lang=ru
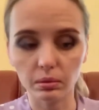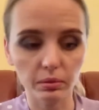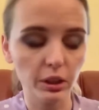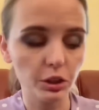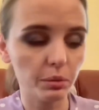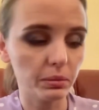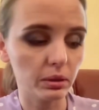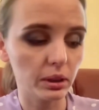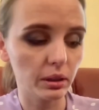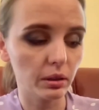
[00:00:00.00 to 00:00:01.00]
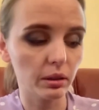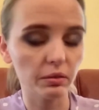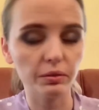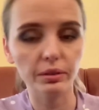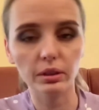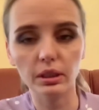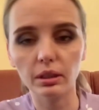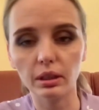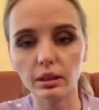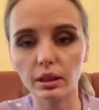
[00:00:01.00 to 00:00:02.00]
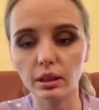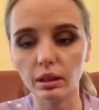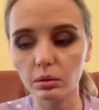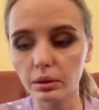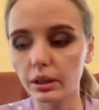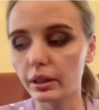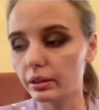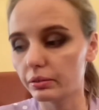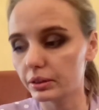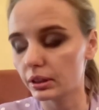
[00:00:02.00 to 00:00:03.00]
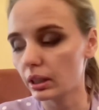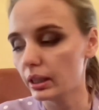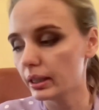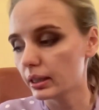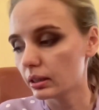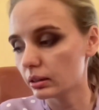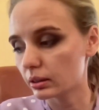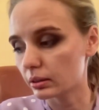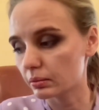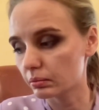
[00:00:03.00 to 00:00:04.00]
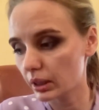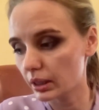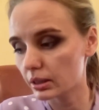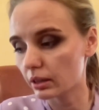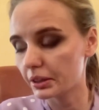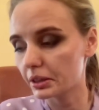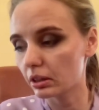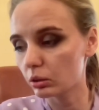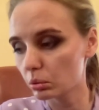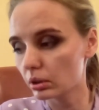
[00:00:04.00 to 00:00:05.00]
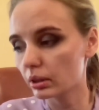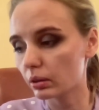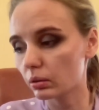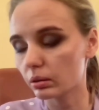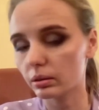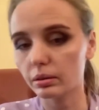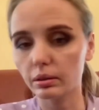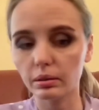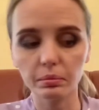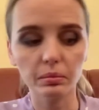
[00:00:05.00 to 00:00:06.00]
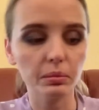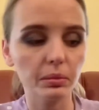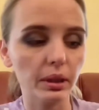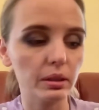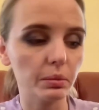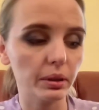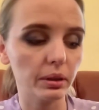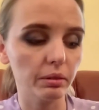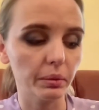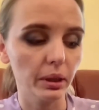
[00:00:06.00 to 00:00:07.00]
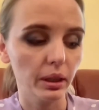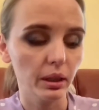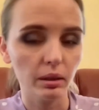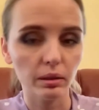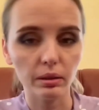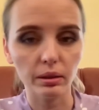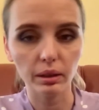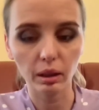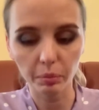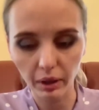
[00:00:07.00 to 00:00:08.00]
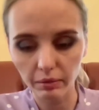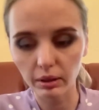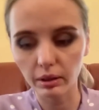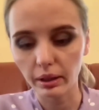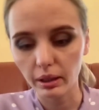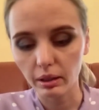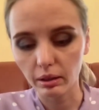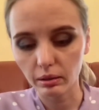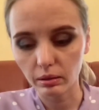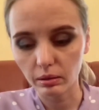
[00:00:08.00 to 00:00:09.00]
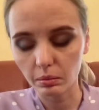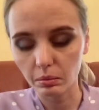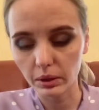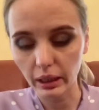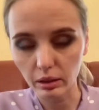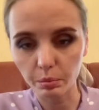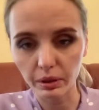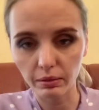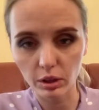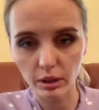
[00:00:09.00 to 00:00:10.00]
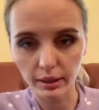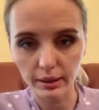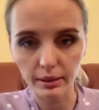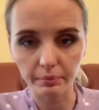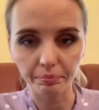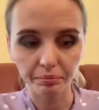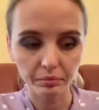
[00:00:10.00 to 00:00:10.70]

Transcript: в нашем центре, в центре эндокринологии или в тех э, кейсах литературы, которые э, мы рассматриваем, э, как правило, диагноз подтверждается